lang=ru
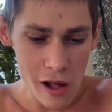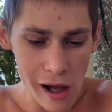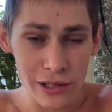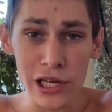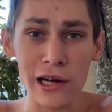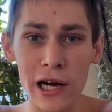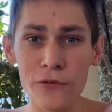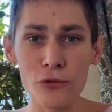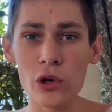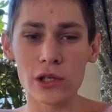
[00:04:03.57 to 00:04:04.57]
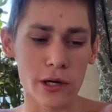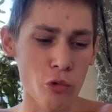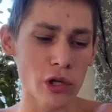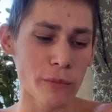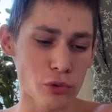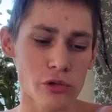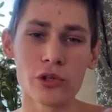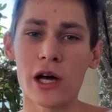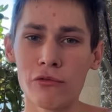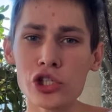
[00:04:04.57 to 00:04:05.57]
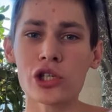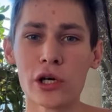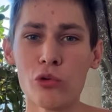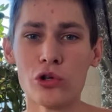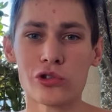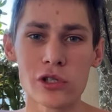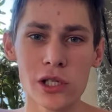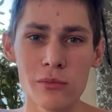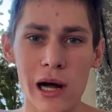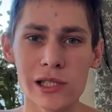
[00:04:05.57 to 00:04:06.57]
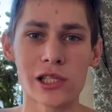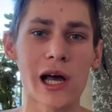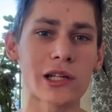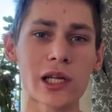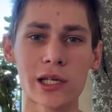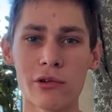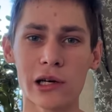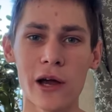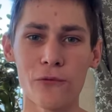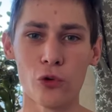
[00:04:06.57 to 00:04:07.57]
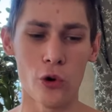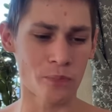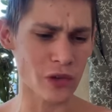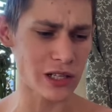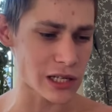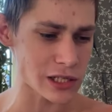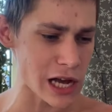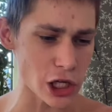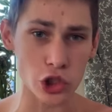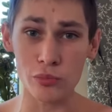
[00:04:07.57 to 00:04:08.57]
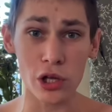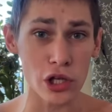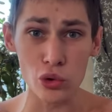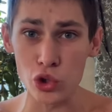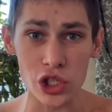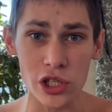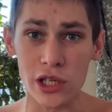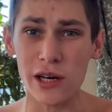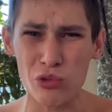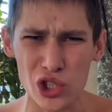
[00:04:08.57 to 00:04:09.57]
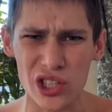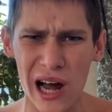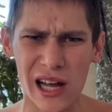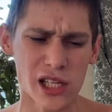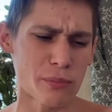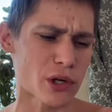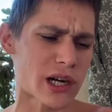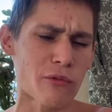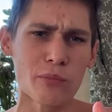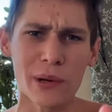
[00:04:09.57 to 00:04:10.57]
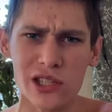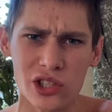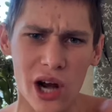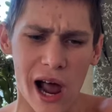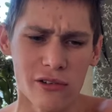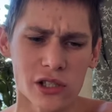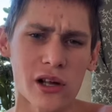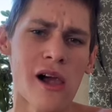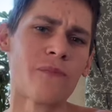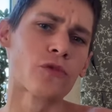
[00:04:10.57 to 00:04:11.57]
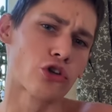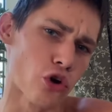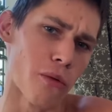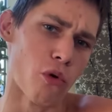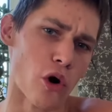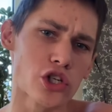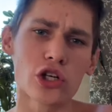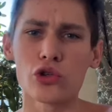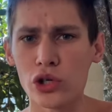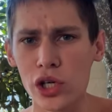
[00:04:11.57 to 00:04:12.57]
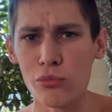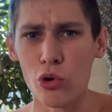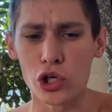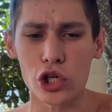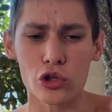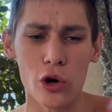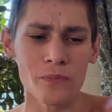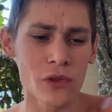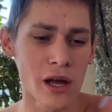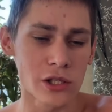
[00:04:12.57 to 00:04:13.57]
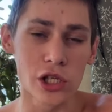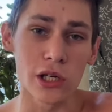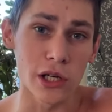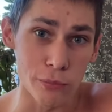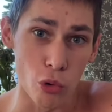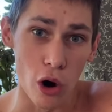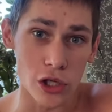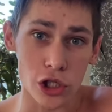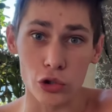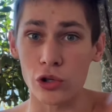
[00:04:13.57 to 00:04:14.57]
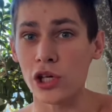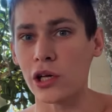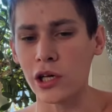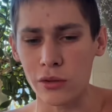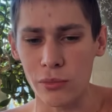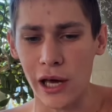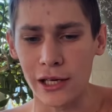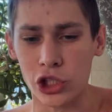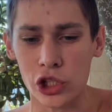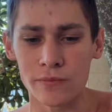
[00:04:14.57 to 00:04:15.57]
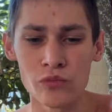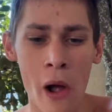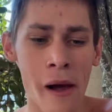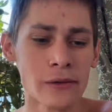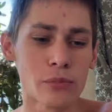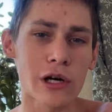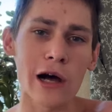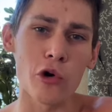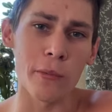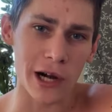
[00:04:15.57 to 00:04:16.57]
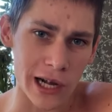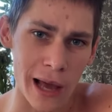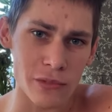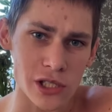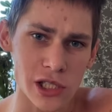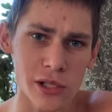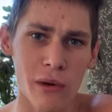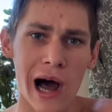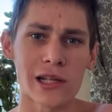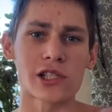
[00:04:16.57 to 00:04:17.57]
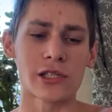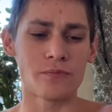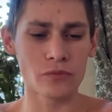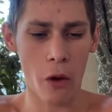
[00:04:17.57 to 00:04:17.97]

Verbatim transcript: Я кайфую от того, допустим, я вышел на улицу заниматься, я от этого кайфую. Я знаю, что мне не нужно никого ждать, ни под кого подстраиваться. Кто может, кто не может, кто делает больше, кто делает меньше, по какой программе заниматься